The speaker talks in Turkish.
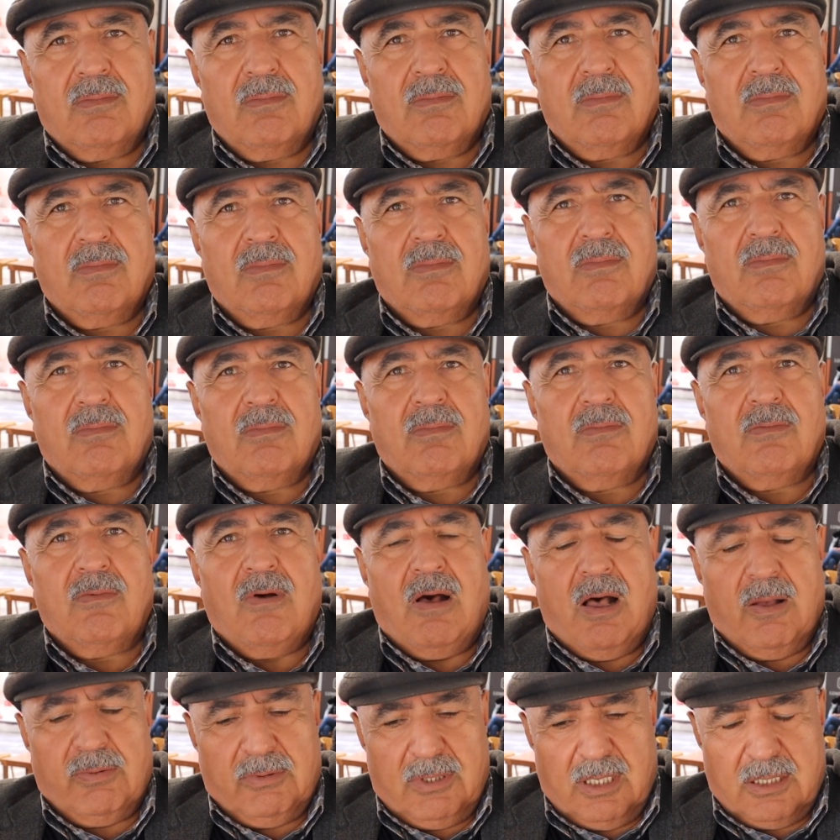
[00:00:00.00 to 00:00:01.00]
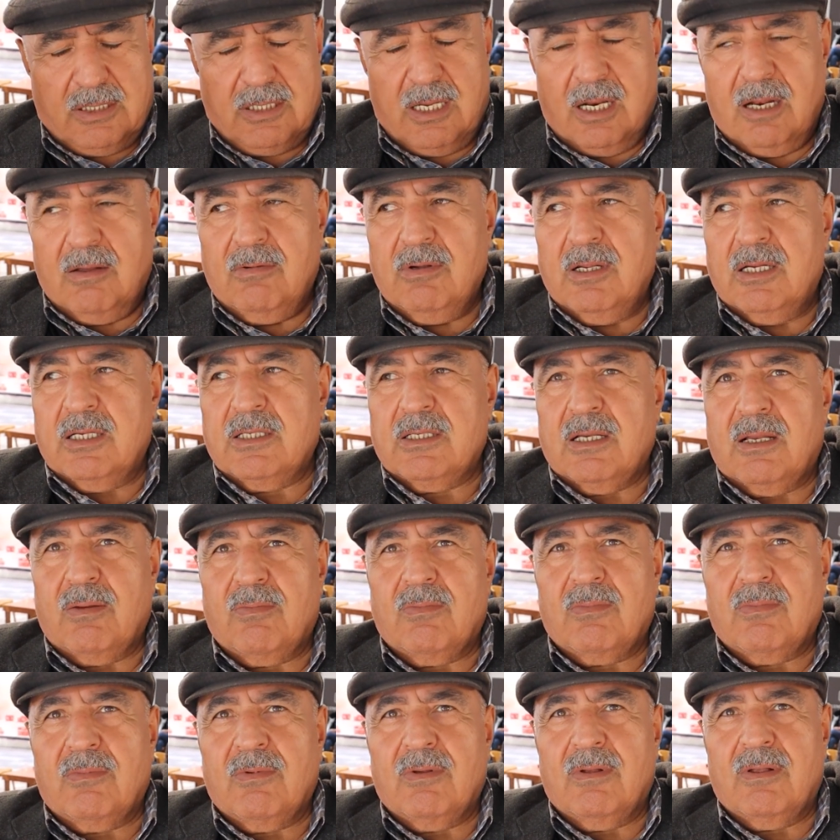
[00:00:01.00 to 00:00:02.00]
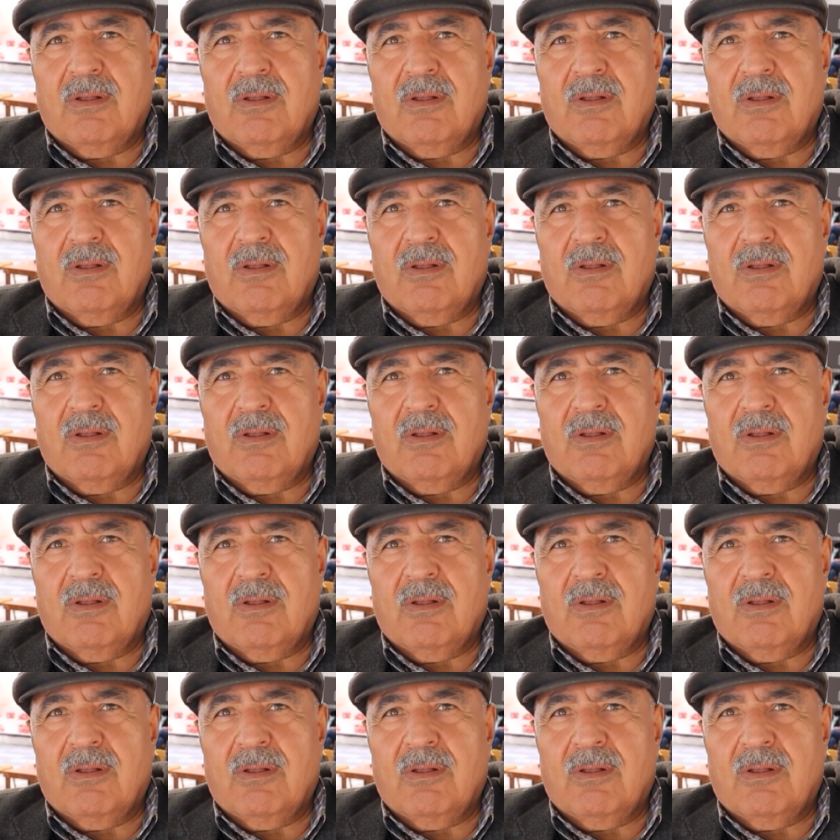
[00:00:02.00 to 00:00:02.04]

Yani Vahap Seçer'e Vahap Seçer'e vereceğim.